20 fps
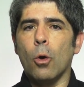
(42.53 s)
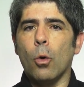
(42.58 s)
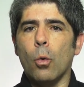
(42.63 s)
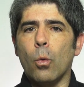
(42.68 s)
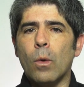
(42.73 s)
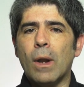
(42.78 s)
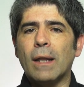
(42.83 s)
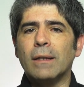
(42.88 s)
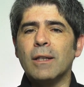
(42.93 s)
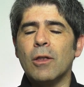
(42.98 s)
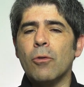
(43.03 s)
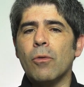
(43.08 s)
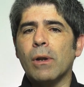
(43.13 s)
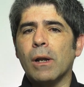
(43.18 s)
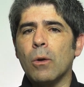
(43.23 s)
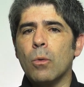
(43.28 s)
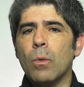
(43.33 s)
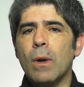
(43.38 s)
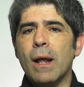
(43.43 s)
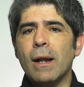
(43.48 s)
Un latido
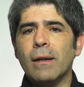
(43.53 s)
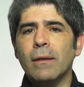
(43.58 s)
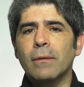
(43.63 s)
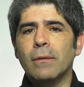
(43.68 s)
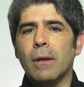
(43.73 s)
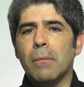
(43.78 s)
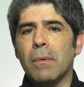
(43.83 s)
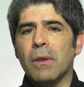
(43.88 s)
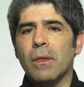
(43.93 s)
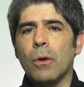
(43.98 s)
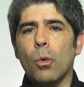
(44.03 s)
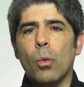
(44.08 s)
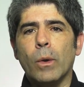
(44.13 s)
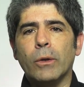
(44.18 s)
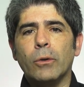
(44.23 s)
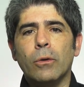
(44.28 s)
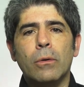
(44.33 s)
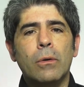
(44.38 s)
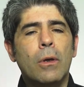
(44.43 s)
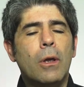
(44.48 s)
irregular de vez en
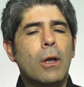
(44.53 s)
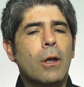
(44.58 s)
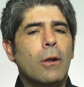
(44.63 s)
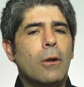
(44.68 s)
cuando